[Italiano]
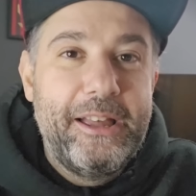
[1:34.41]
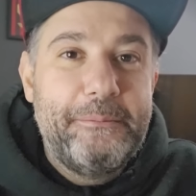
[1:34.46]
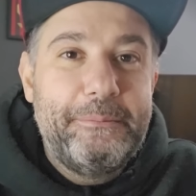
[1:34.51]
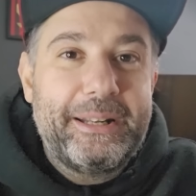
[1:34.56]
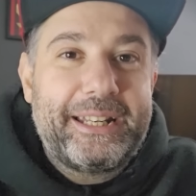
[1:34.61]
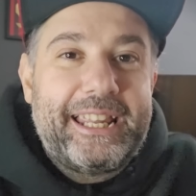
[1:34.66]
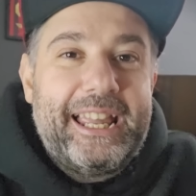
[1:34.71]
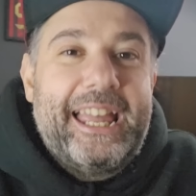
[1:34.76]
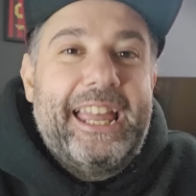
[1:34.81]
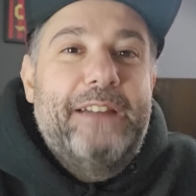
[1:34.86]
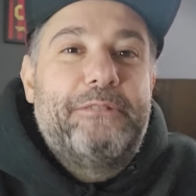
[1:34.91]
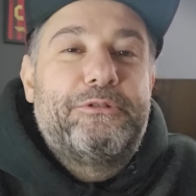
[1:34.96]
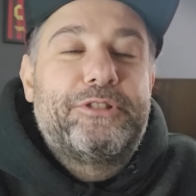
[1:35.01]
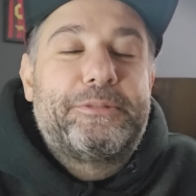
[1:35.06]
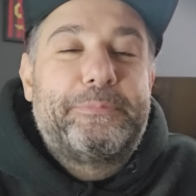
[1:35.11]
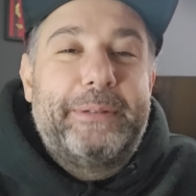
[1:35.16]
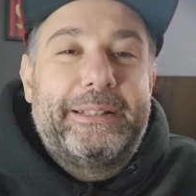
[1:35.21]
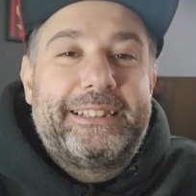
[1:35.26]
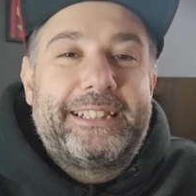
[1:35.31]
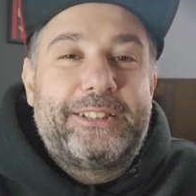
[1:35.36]
perché è uno
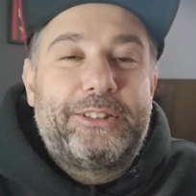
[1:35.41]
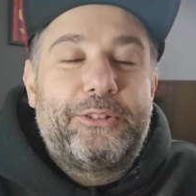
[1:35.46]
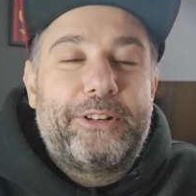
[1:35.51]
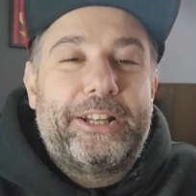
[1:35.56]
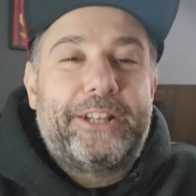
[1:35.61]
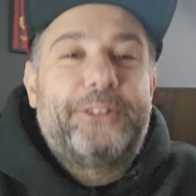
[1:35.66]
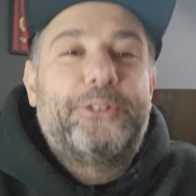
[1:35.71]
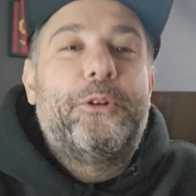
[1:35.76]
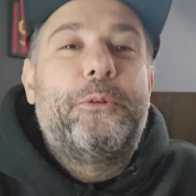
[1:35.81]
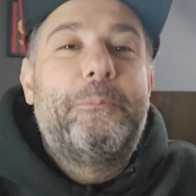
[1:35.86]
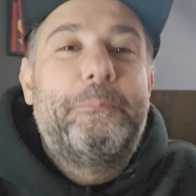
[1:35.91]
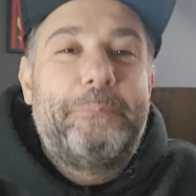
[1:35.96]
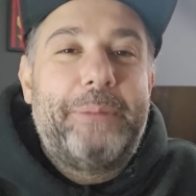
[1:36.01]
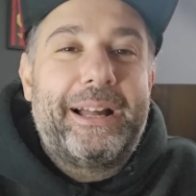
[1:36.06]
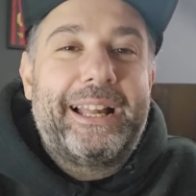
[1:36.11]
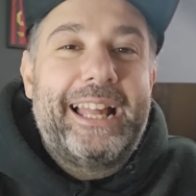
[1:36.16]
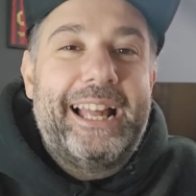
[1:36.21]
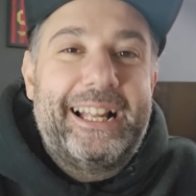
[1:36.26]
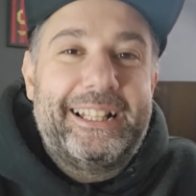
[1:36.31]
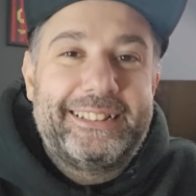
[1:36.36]
spettatore non
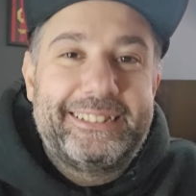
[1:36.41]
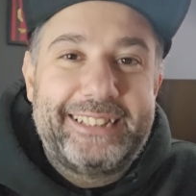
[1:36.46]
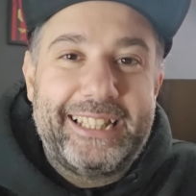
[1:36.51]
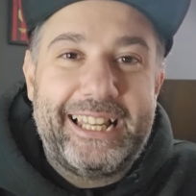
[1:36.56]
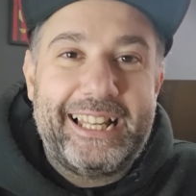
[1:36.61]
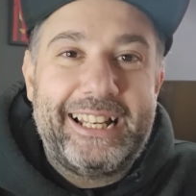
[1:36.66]
pagante.